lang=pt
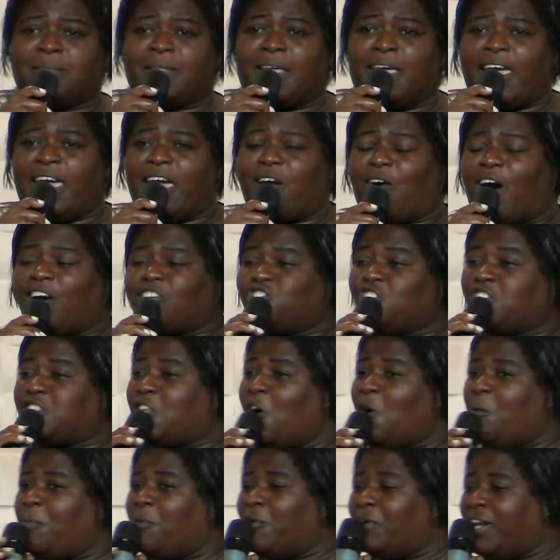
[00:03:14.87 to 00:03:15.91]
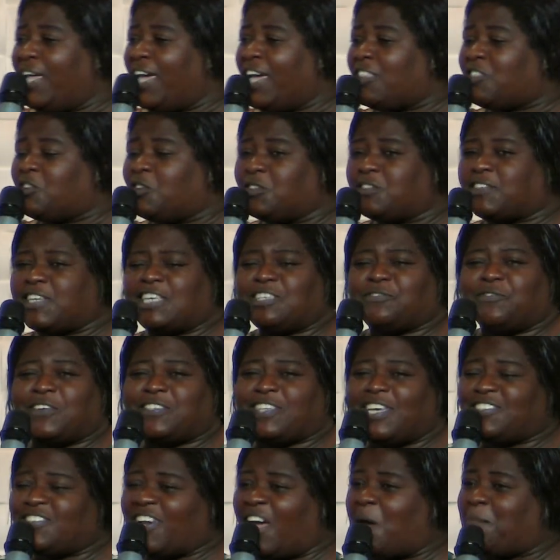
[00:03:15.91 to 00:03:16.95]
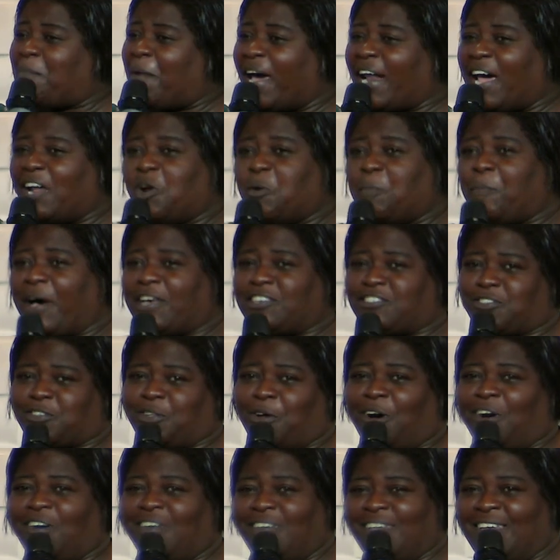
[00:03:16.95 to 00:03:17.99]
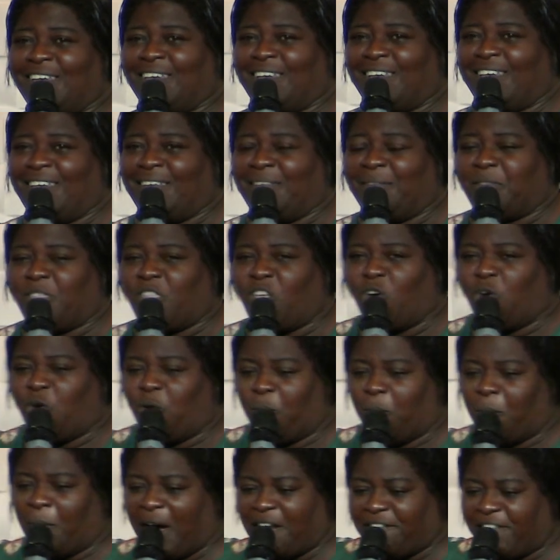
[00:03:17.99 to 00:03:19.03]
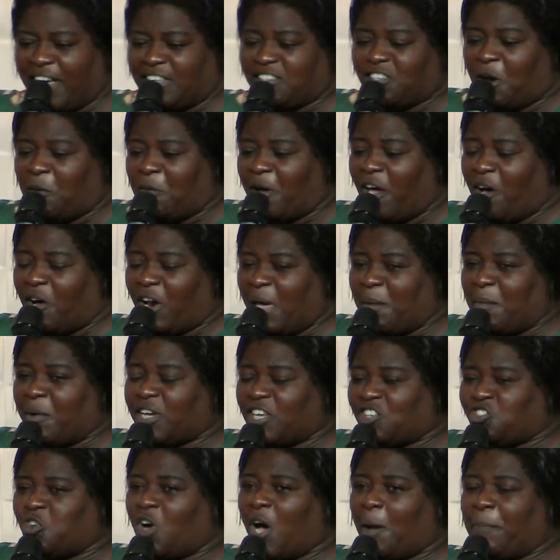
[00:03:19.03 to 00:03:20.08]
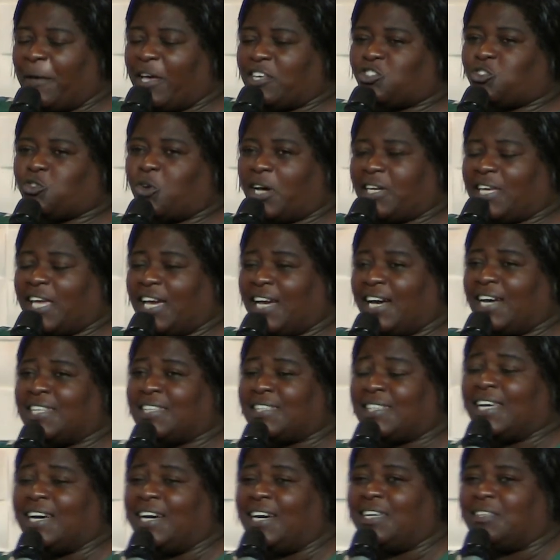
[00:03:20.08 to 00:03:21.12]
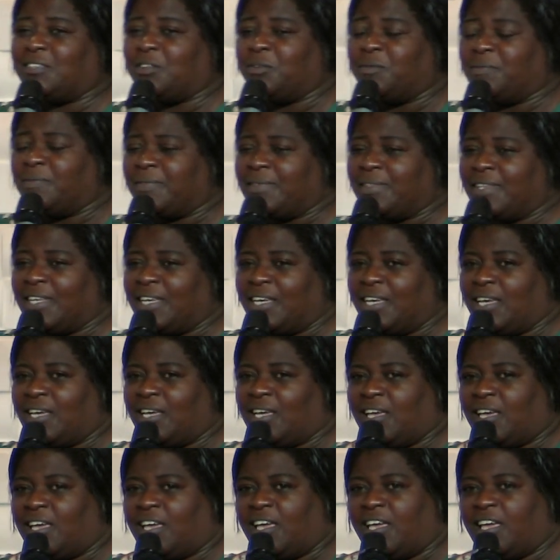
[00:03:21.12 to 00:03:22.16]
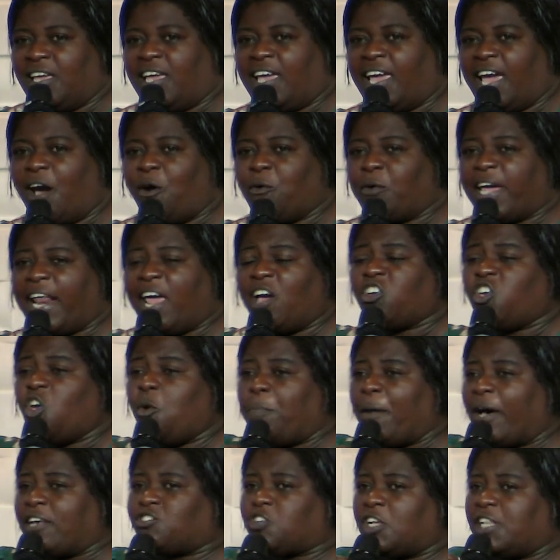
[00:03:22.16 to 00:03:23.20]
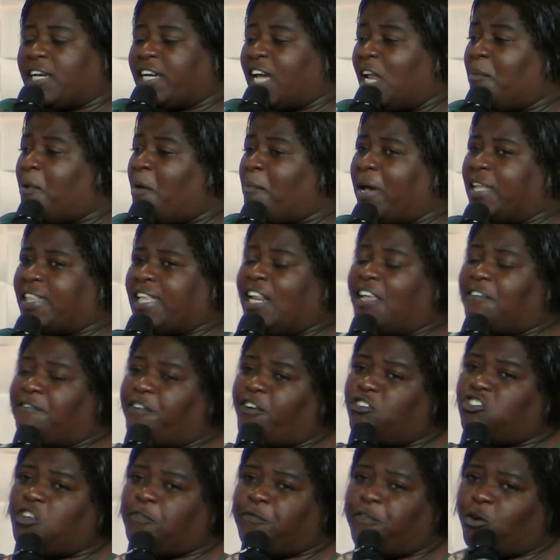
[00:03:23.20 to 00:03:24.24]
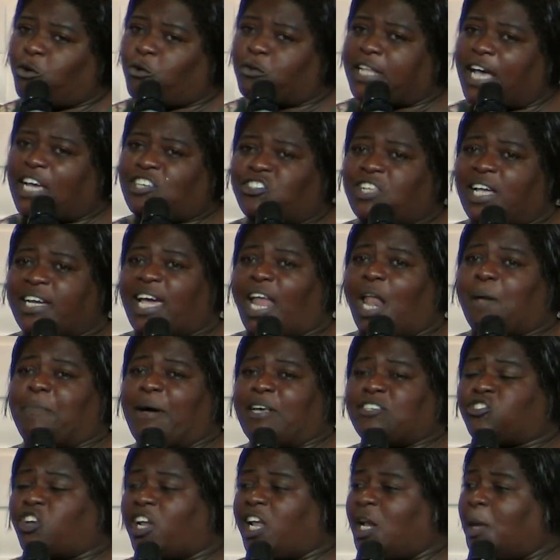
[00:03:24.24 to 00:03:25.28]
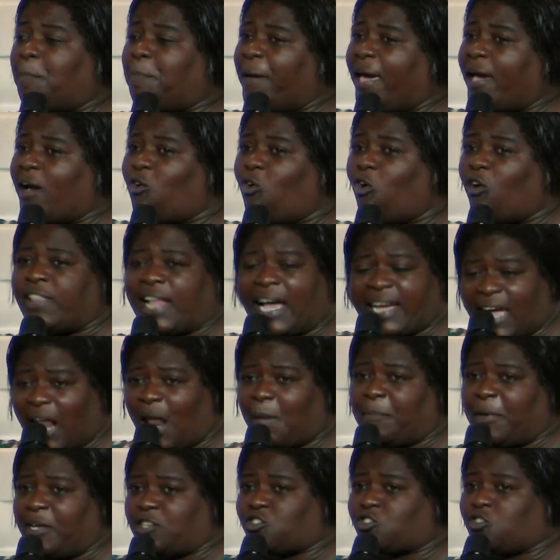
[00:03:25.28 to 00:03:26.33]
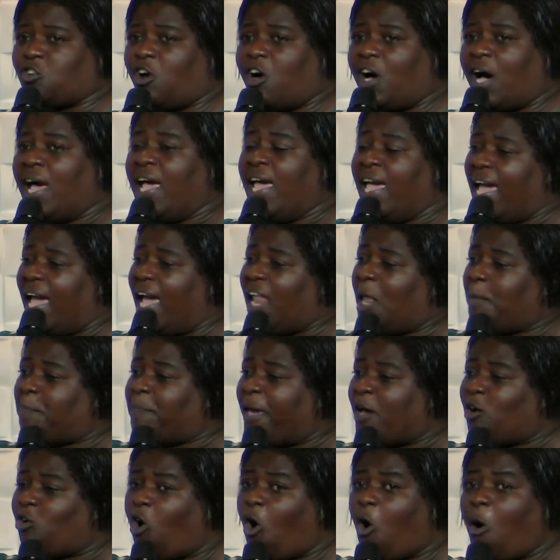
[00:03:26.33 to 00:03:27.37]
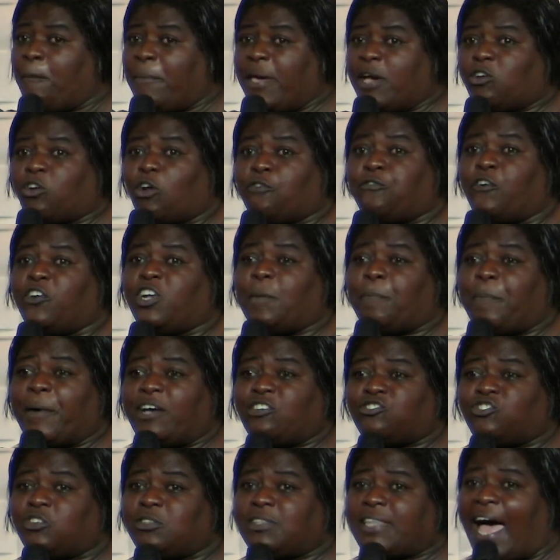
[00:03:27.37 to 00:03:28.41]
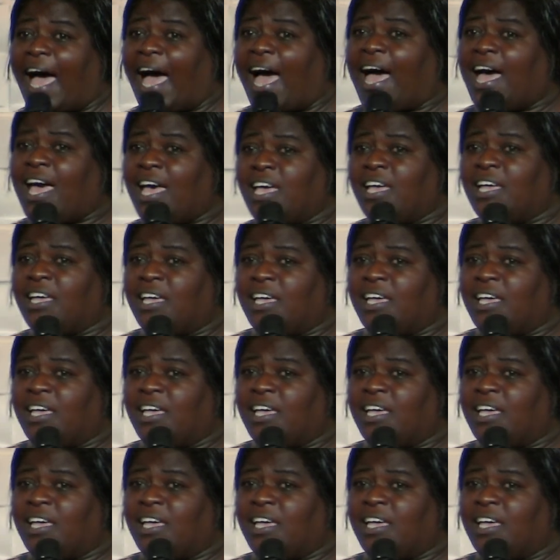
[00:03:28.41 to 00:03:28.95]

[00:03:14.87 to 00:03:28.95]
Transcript: Eu acho tão bonito, não sei se vocês já repararam o pastor. Uma vez eu, eu lembro que tinha uma pessoa aqui cantando, e eu creio que o pastor naquele momento ele viu dificuldade naquela pastora, ele pegou, naquela pessoa, ele pegou o microfone para ajudar.